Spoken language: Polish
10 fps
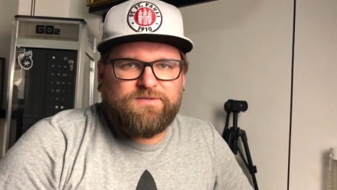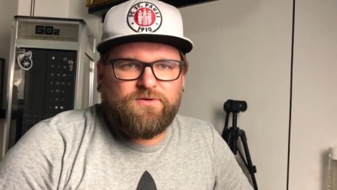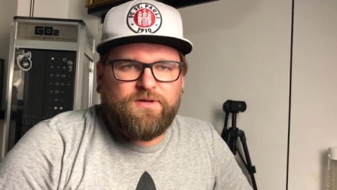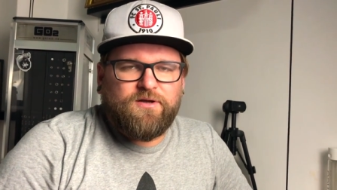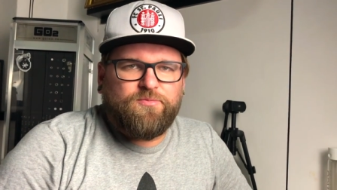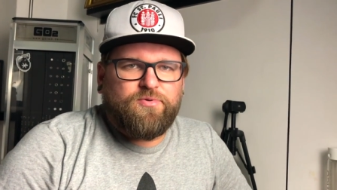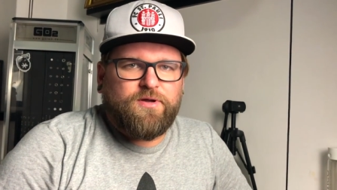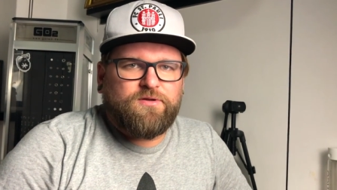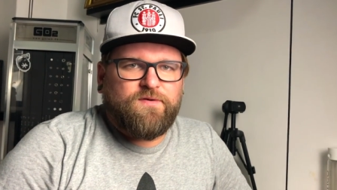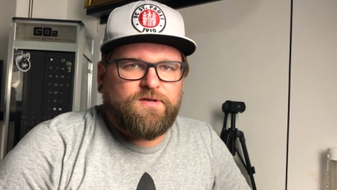co innego
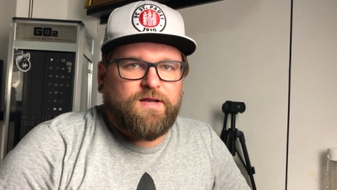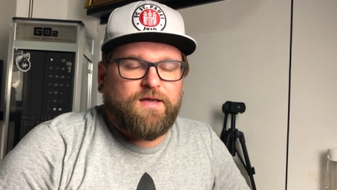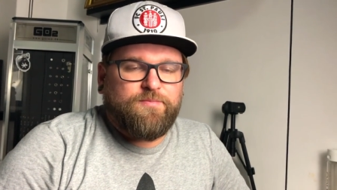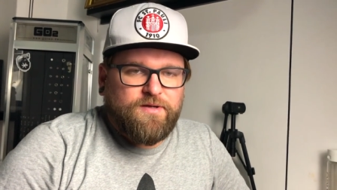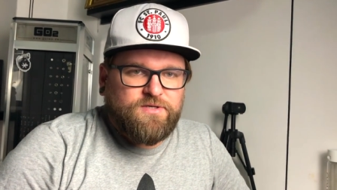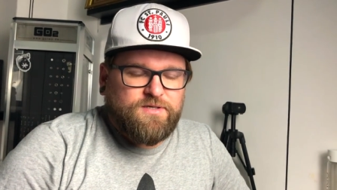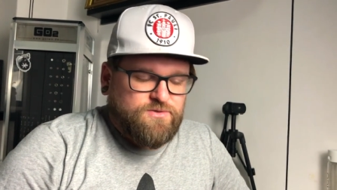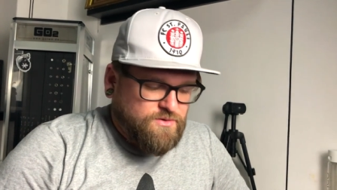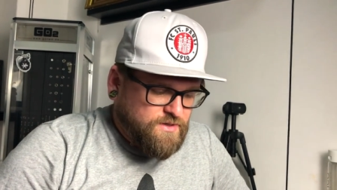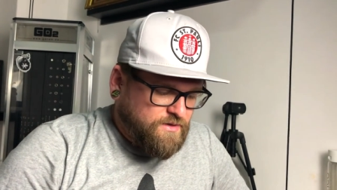projektowanie na iPadzie, a
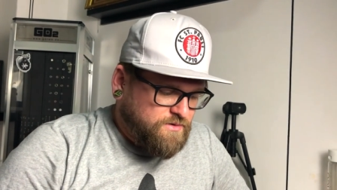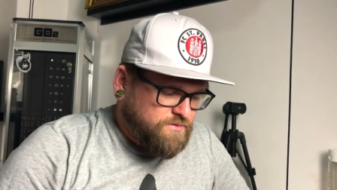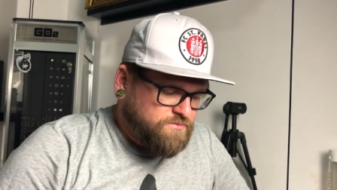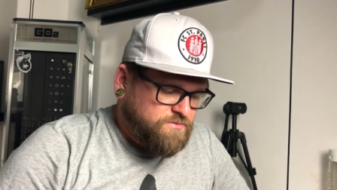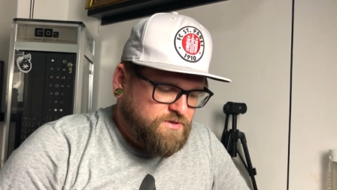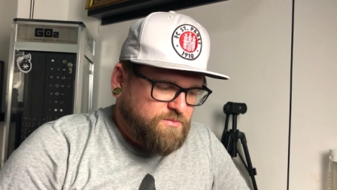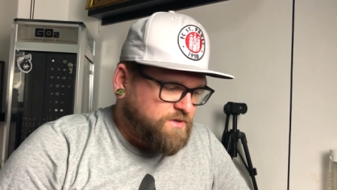co innego, ty